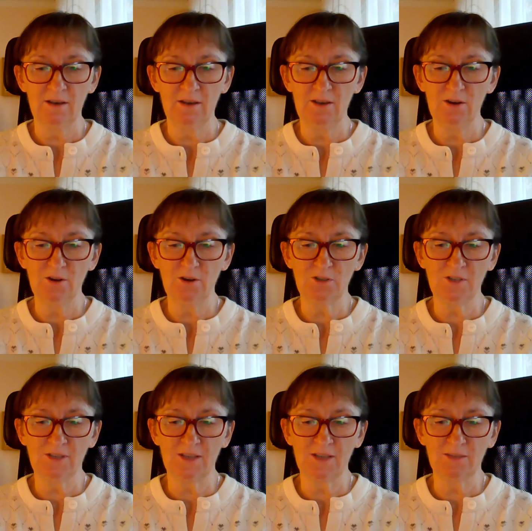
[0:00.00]
I oczy
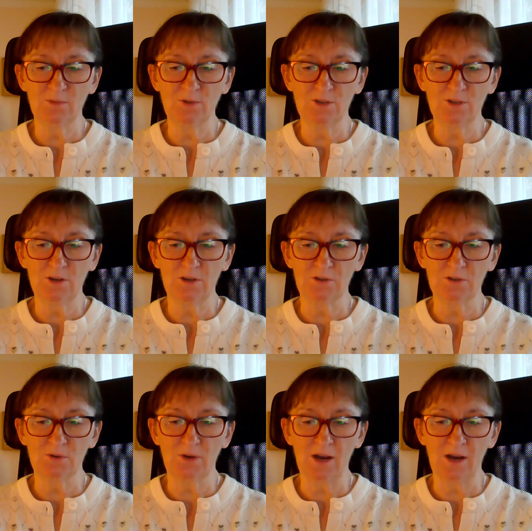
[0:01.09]
zasmucone
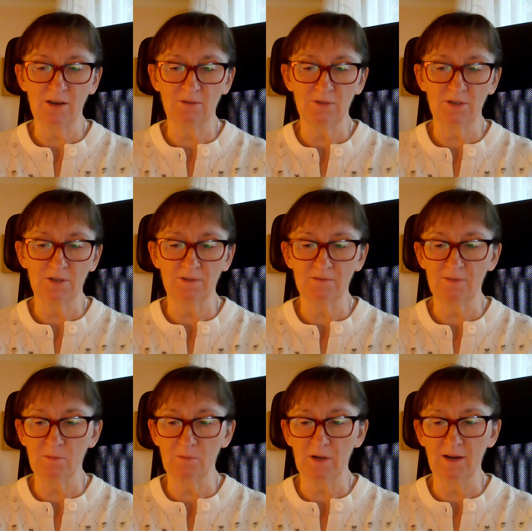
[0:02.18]
szukają cię we
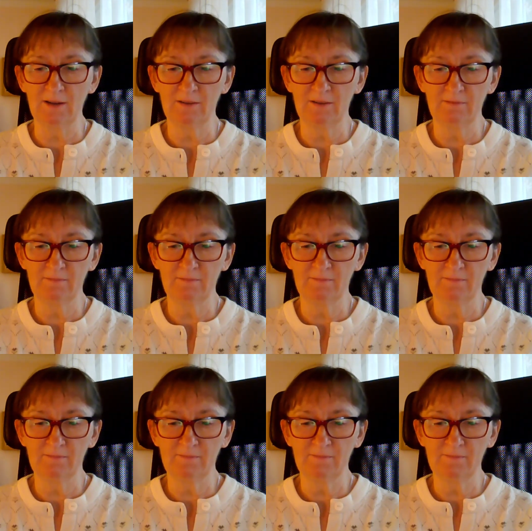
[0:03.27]
mgle.
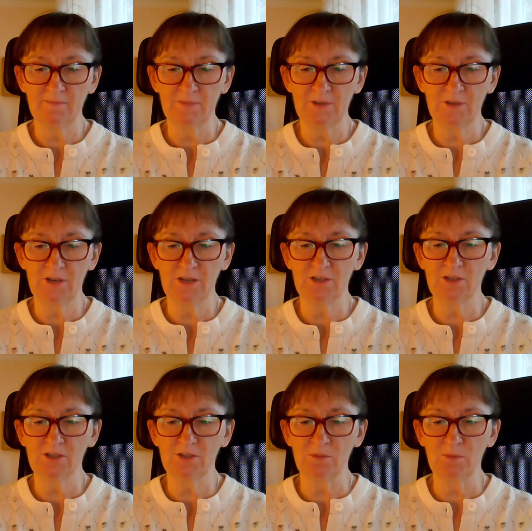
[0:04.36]
Dzieci
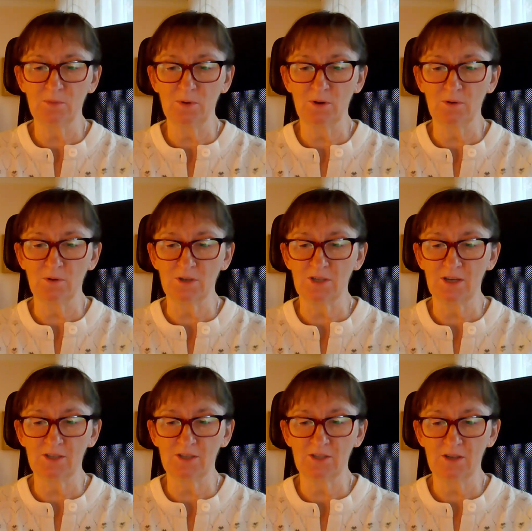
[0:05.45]
szybują
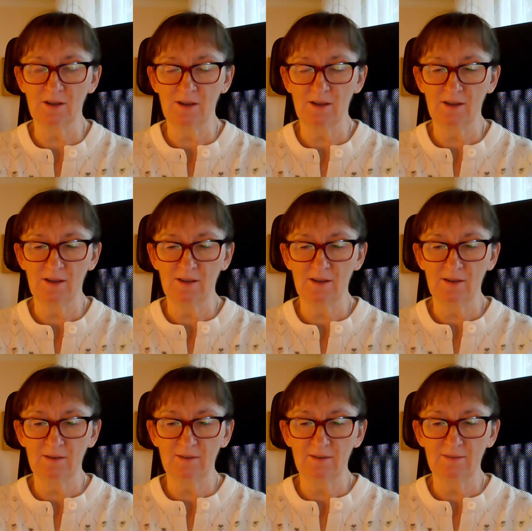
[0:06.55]
gdzieś
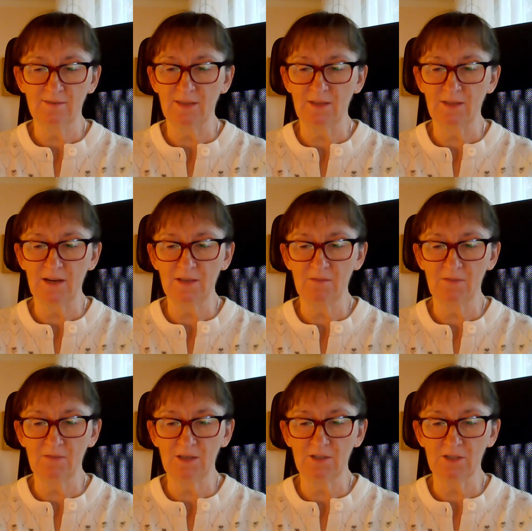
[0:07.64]
na dalekim
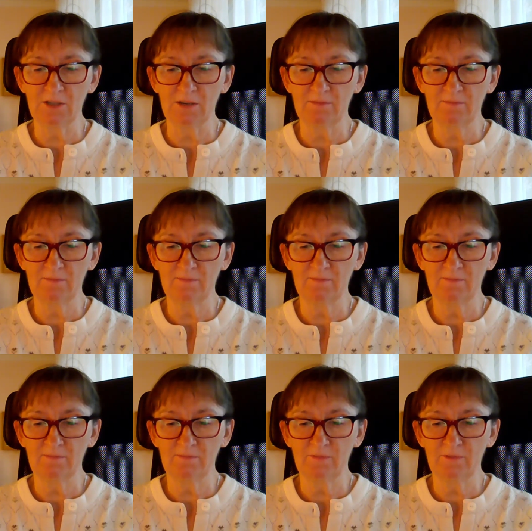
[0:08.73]
wietrze,
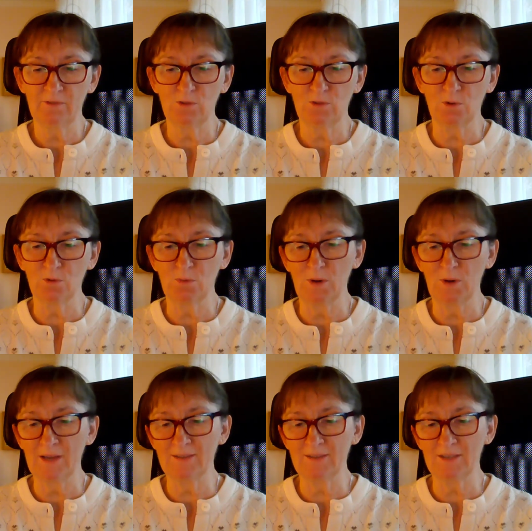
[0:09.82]
w
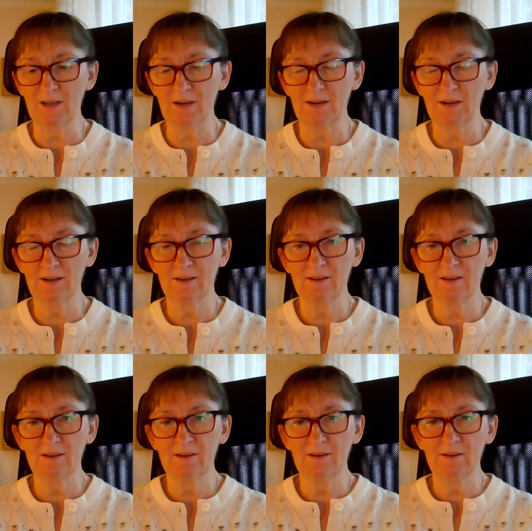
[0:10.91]
turbulencjach
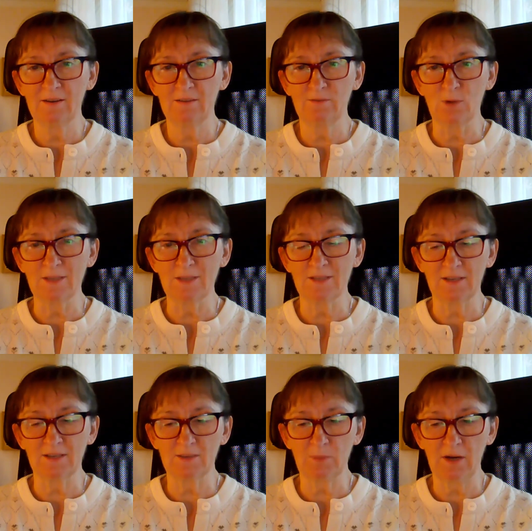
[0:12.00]
własnych
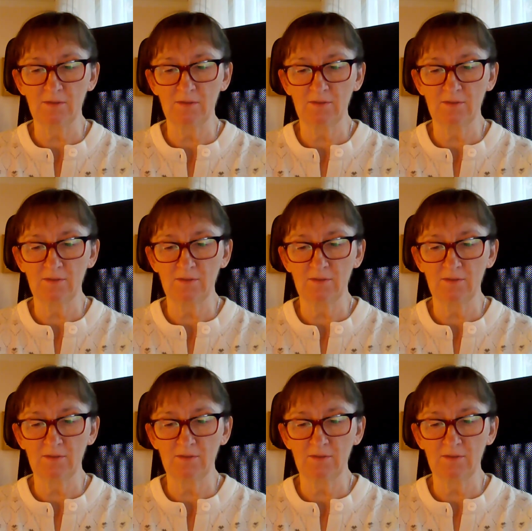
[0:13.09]
spraw.